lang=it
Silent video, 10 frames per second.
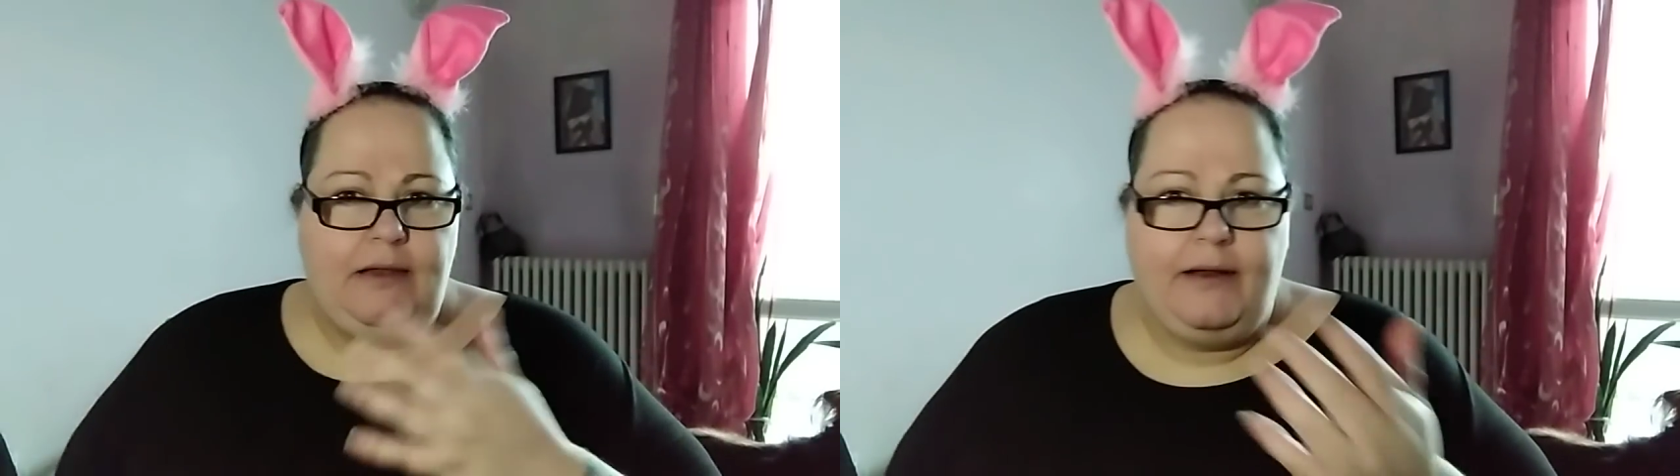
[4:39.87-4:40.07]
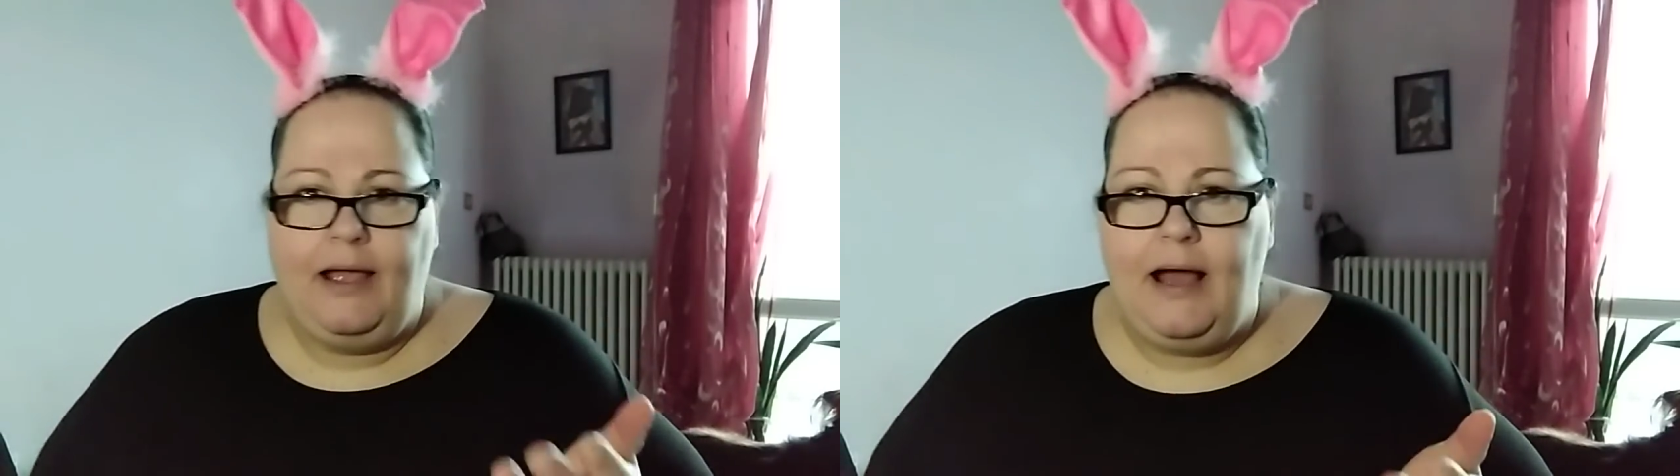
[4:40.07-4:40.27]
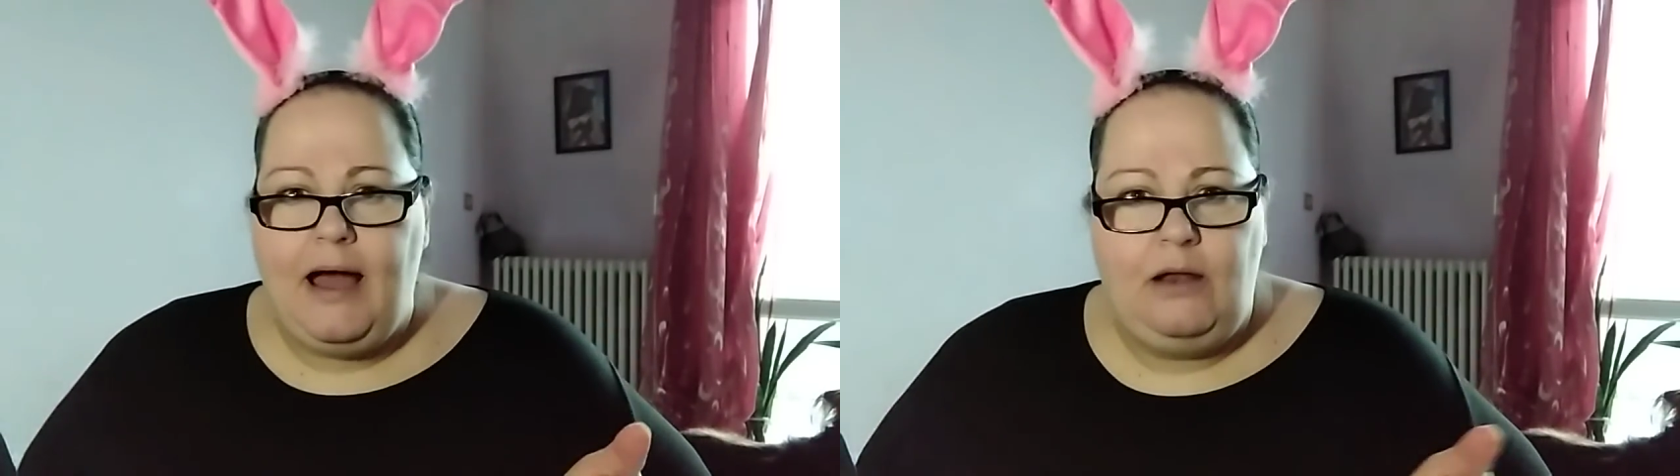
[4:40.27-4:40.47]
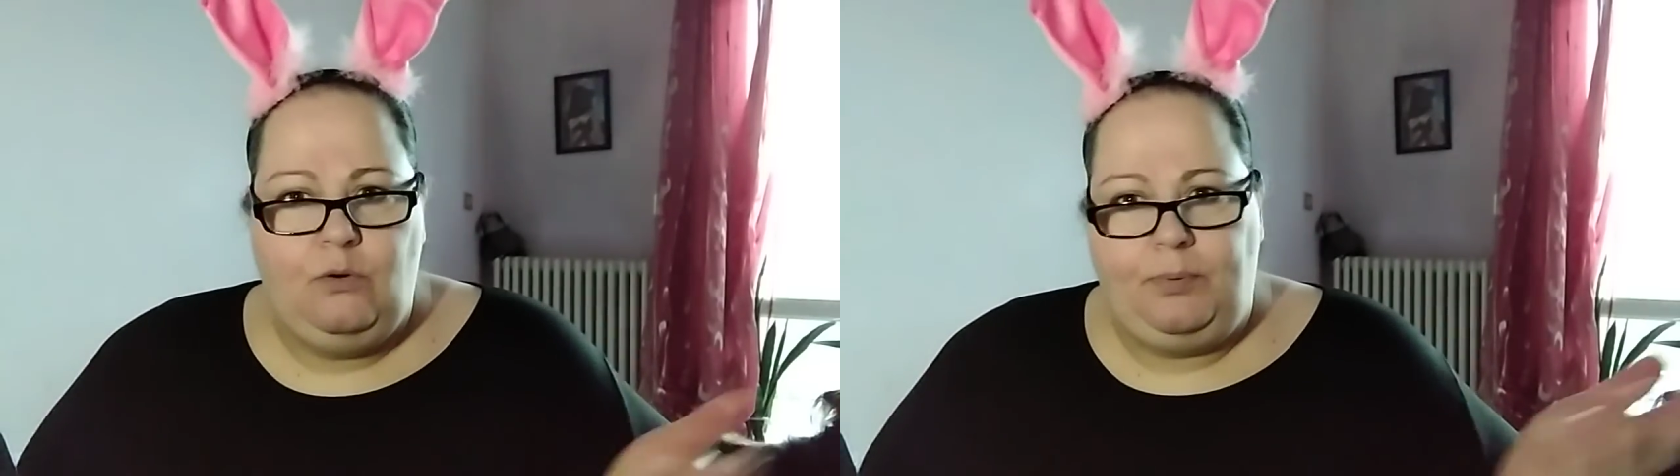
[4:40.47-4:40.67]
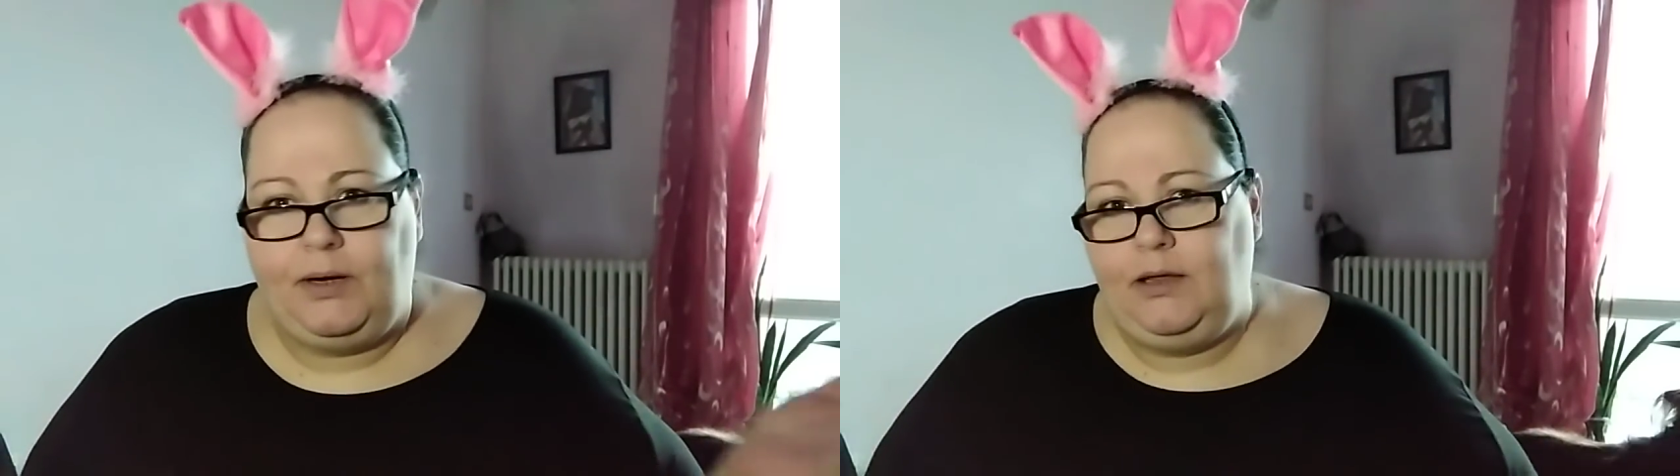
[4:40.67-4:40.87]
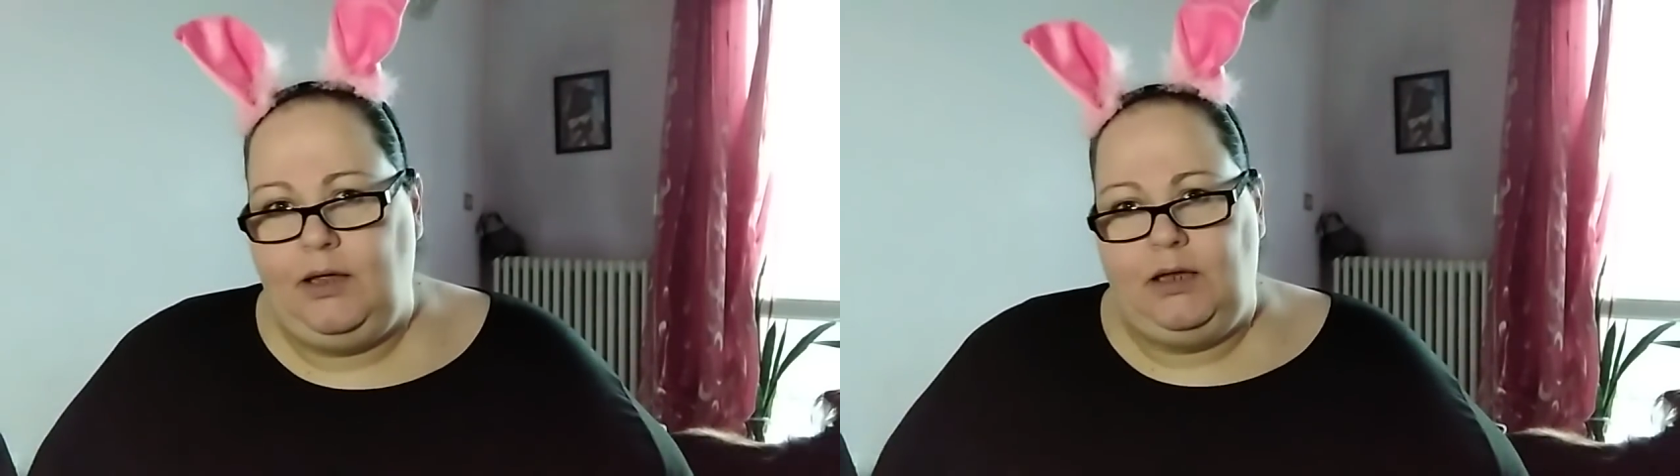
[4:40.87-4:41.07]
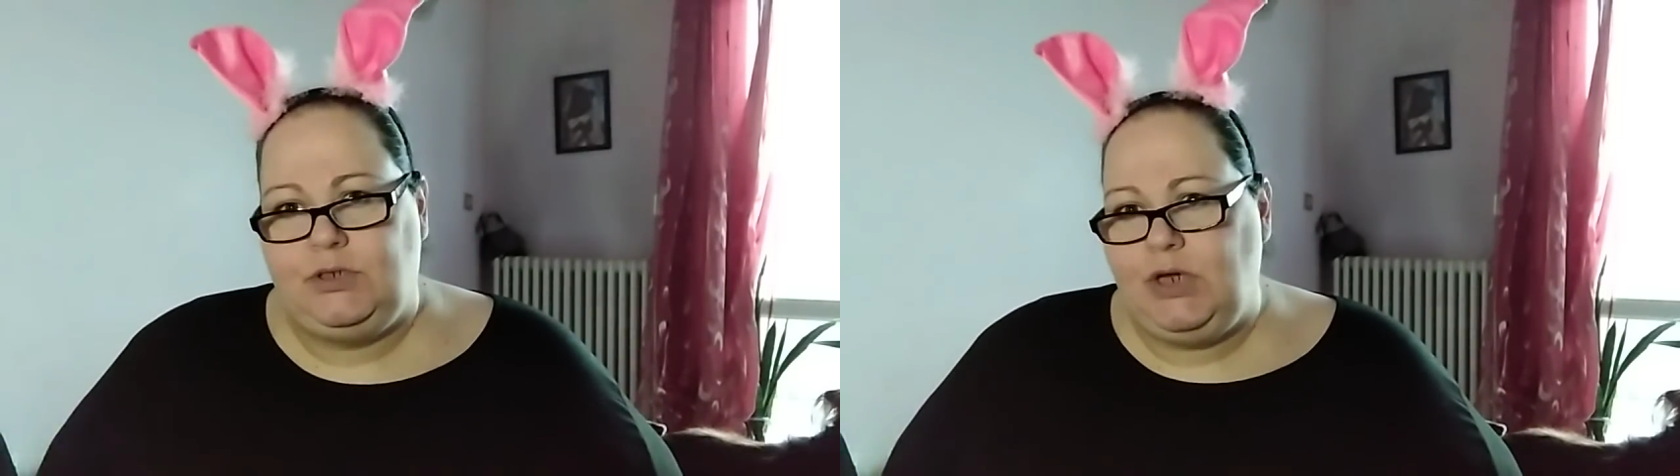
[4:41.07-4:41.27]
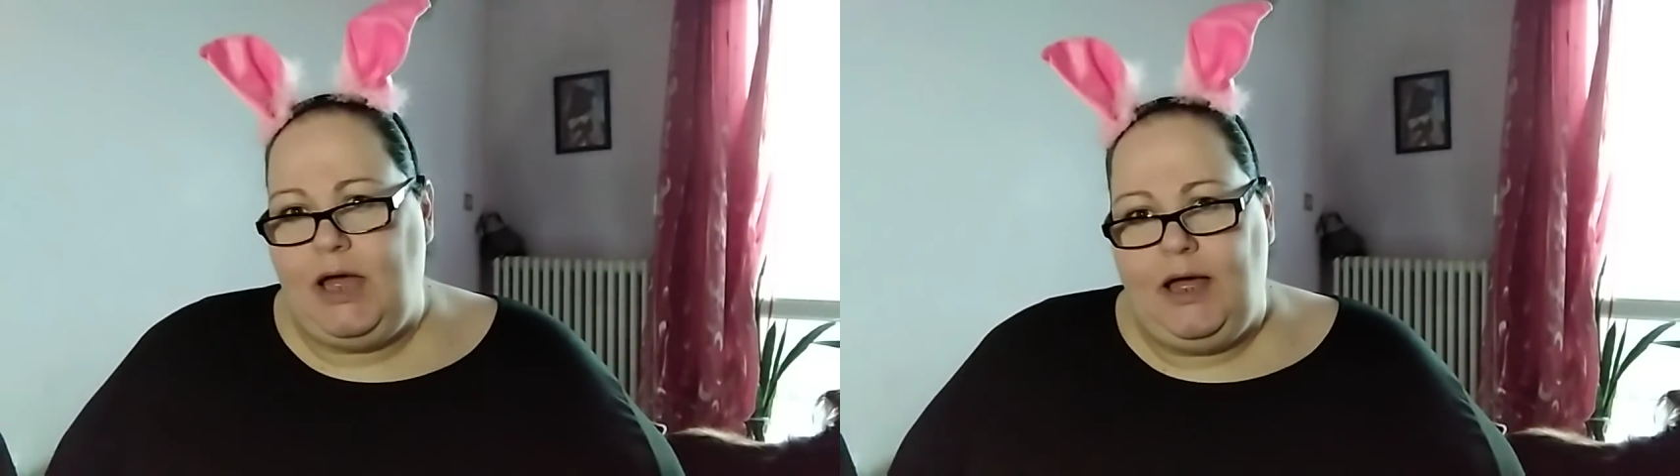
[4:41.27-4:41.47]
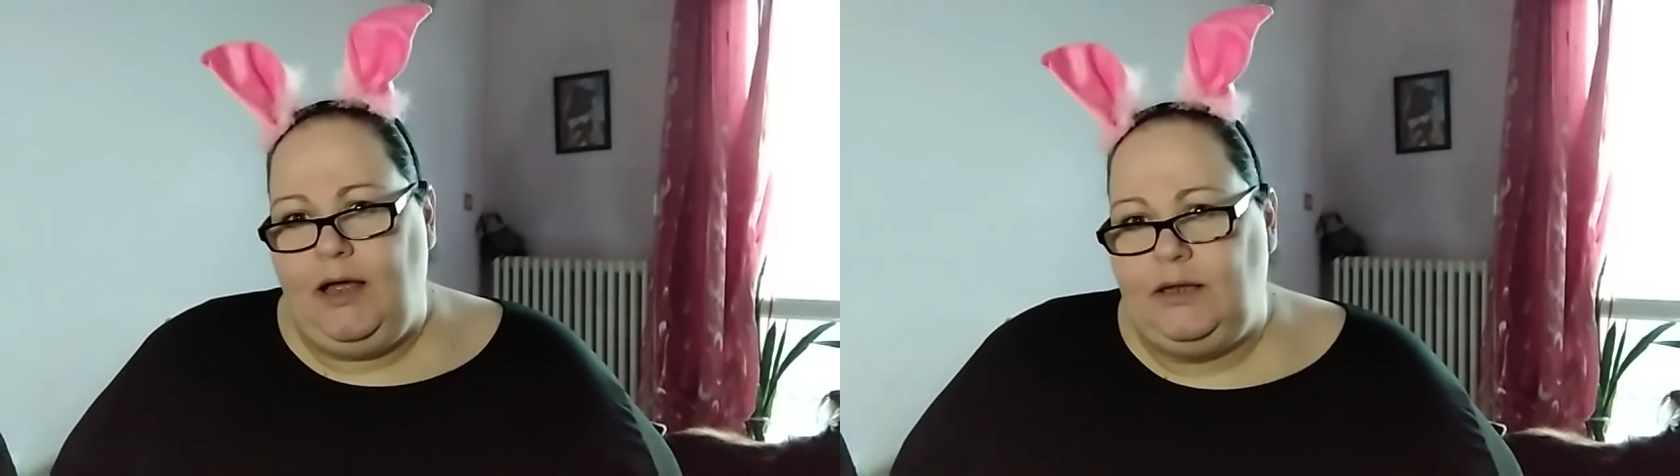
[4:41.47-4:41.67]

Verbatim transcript: le regalo perché, cioè,